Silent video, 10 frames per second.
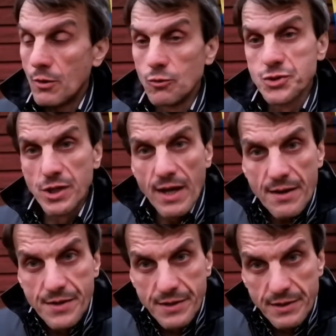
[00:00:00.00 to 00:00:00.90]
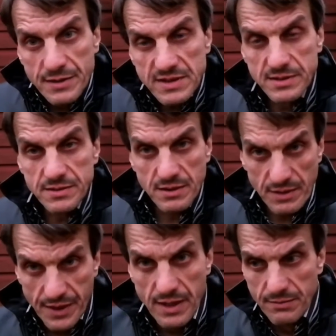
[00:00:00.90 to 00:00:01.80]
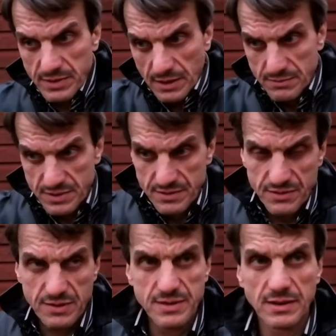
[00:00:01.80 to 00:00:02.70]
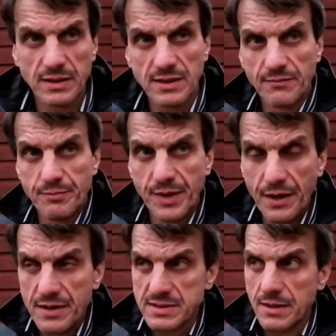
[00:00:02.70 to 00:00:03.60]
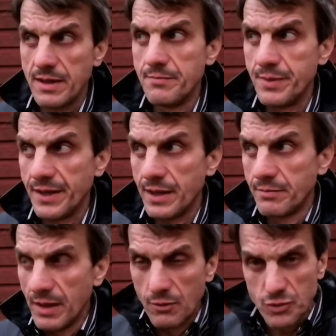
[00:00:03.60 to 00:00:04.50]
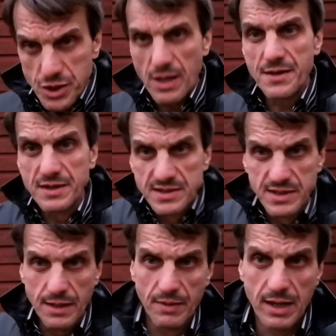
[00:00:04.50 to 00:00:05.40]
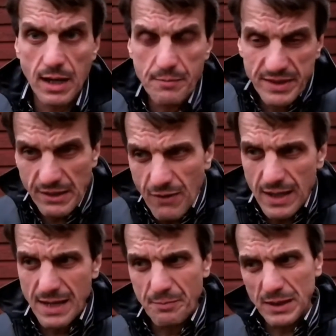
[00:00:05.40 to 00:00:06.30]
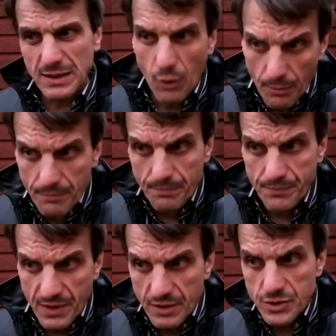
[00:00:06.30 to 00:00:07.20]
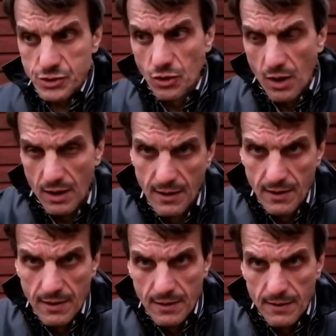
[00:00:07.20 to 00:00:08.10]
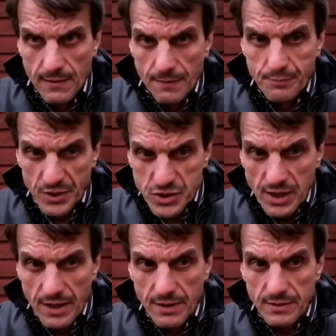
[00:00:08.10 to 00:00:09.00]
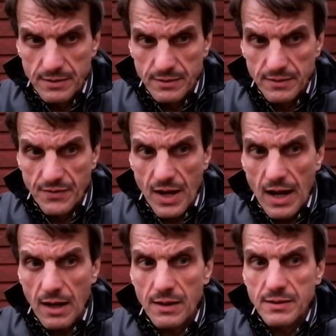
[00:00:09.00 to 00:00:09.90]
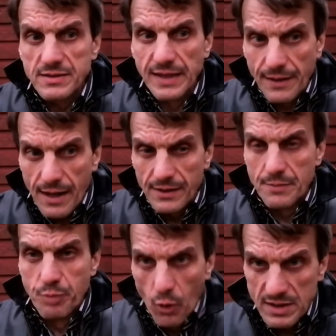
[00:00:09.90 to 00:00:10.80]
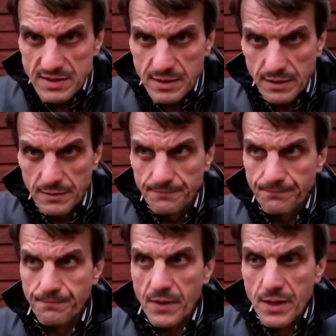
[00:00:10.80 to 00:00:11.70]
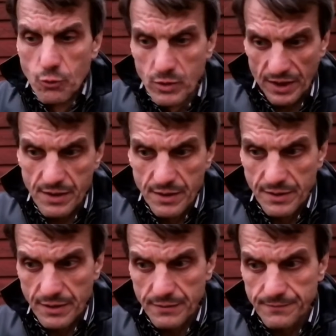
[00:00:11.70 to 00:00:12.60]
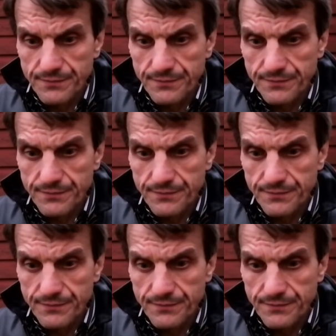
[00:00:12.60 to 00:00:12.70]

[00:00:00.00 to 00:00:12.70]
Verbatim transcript: Ушли они с Рим, там где-то там при Римской империи были, ушли они с земли. Обетованное потом, что пришли на терены Польски и Украины.